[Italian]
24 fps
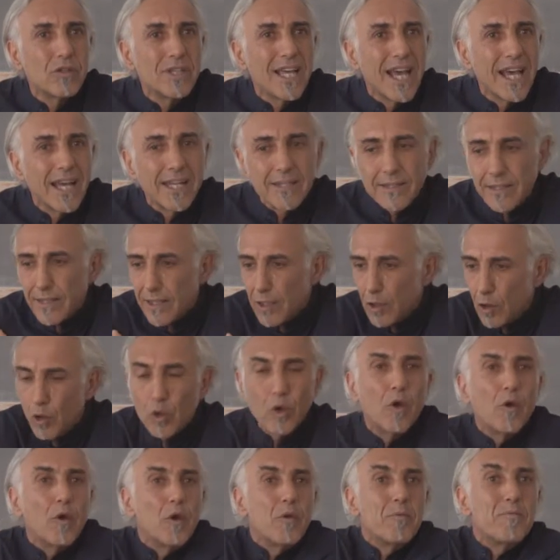dati loro
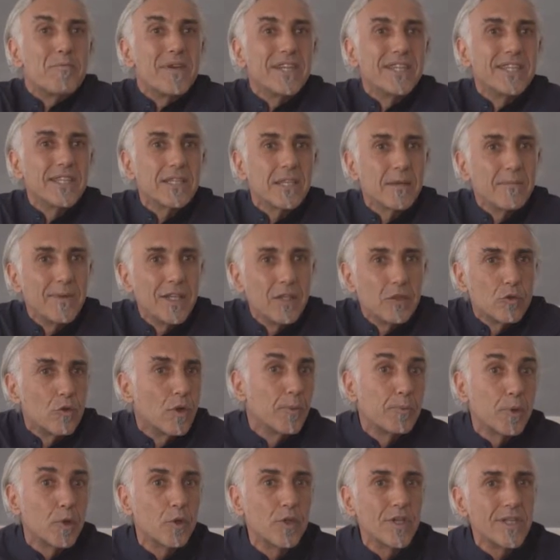hanno immediatamente una
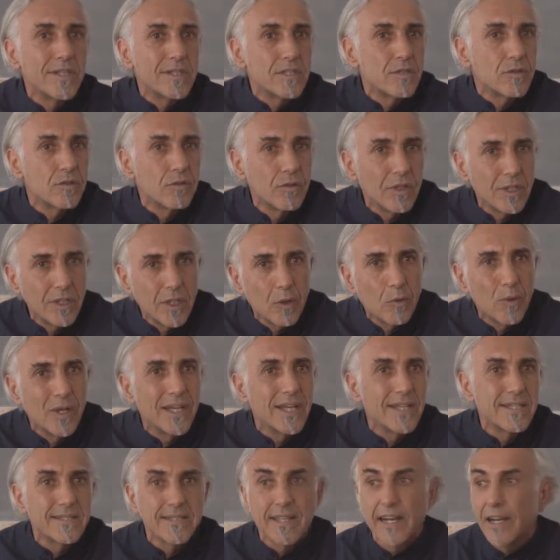proiezione di quelli
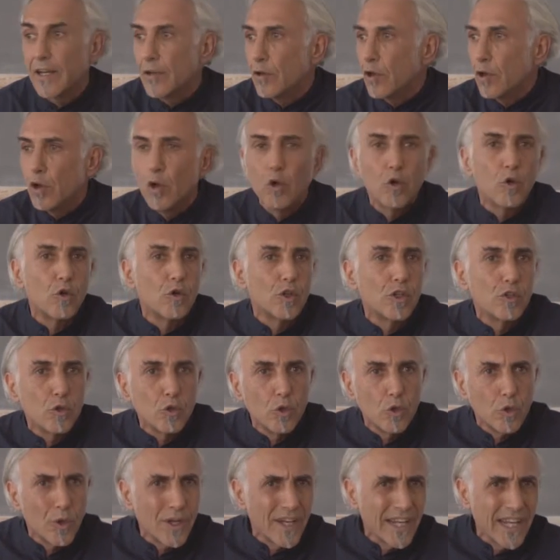che saranno i loro
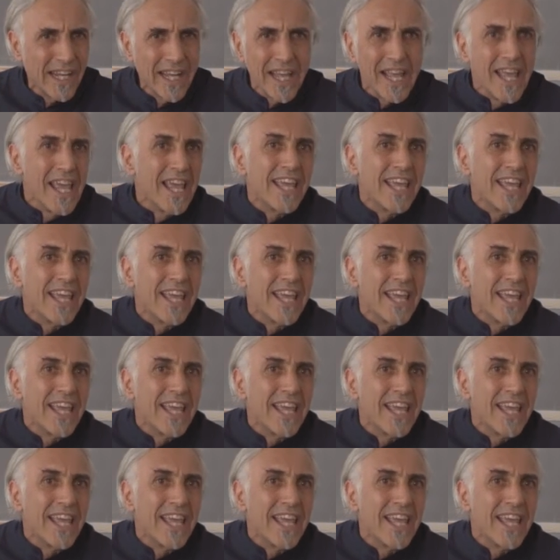ritorni,